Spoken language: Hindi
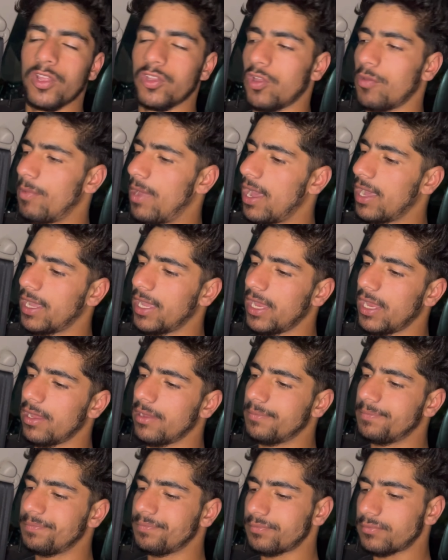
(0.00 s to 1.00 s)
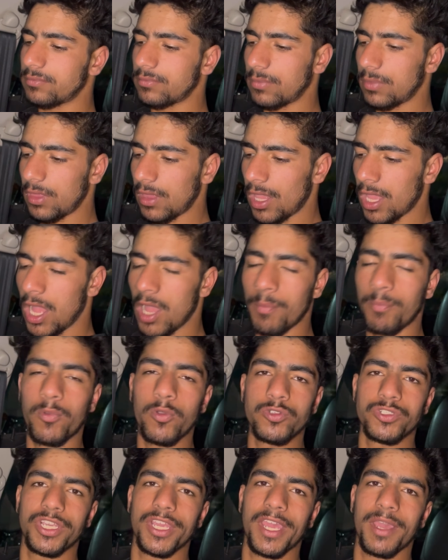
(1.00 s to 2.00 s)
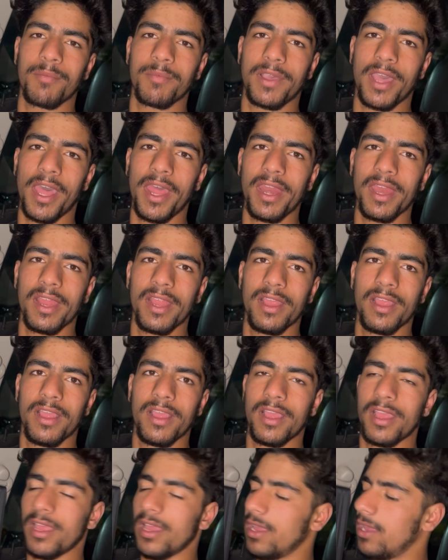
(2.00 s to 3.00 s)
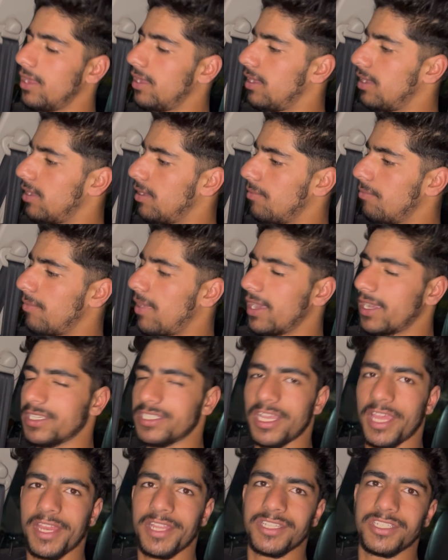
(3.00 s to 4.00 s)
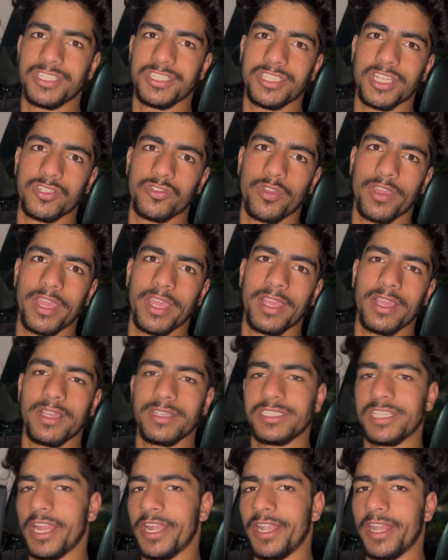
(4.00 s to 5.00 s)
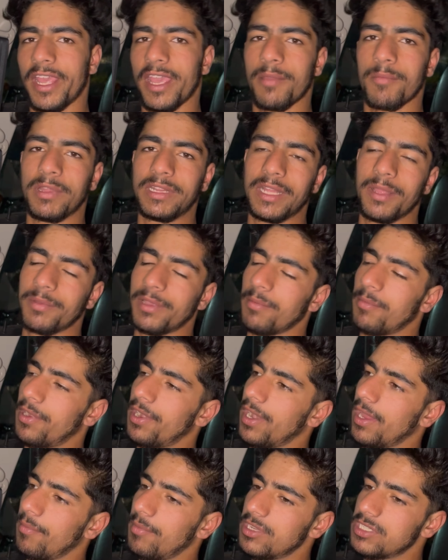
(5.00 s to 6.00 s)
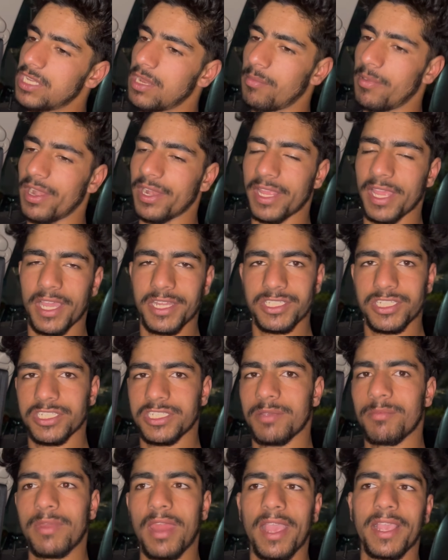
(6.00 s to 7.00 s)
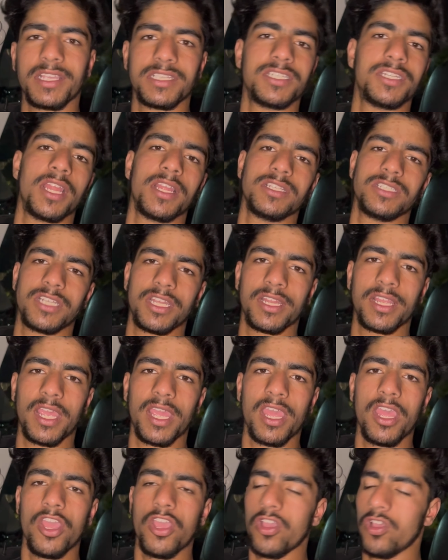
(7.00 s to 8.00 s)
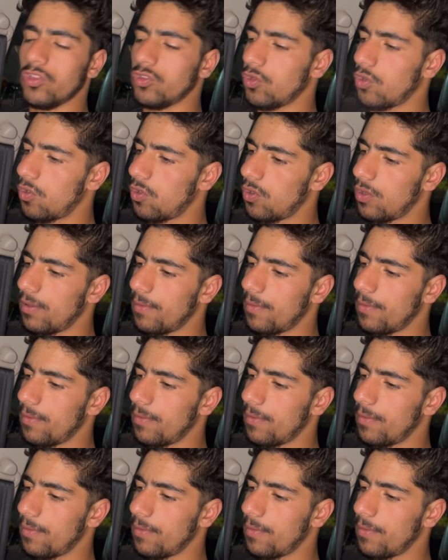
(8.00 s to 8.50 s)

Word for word: तो बाकी अब पहुंच गए हम घर बाकी सारी चीज़ें जो है सेट है मतलब कि बर्थडे हमने सेलिब्रेट किया अच्छे से बिना किसी टेंशन के तो